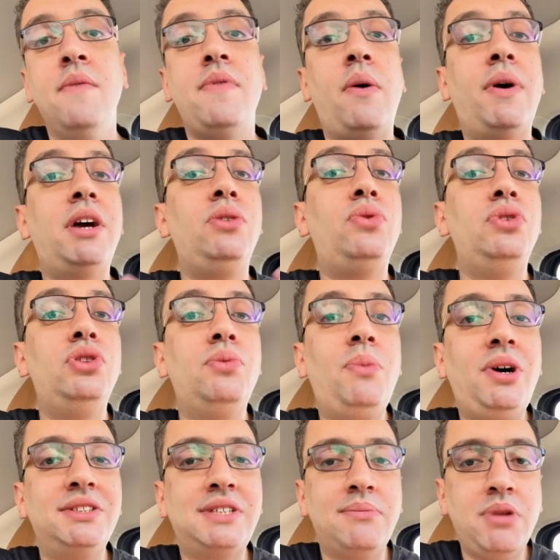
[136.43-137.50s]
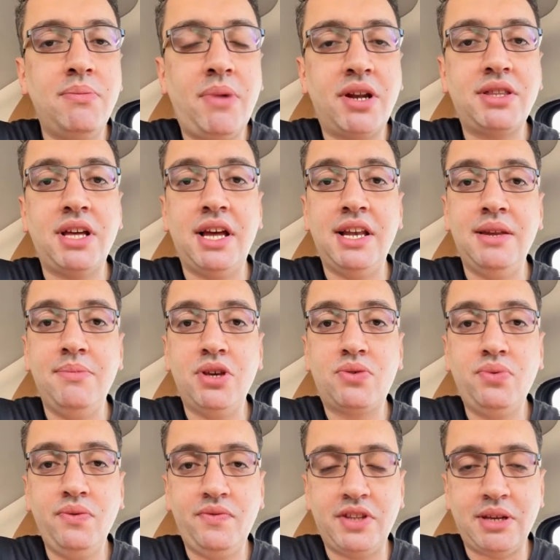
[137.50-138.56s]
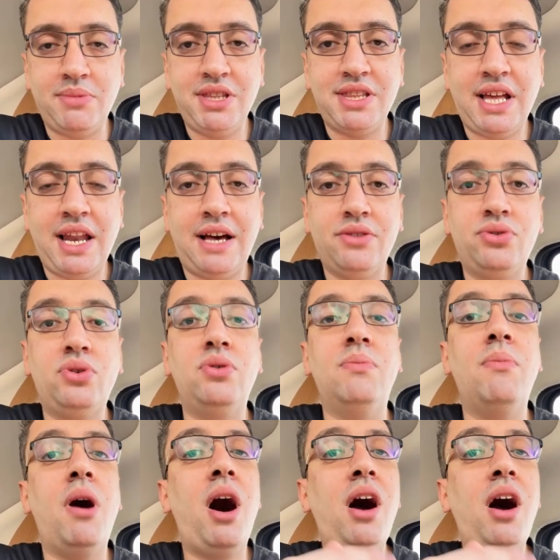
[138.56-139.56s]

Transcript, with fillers: فوجدوا ان معظم المرضى اللي بيكون فيتامين د عندهم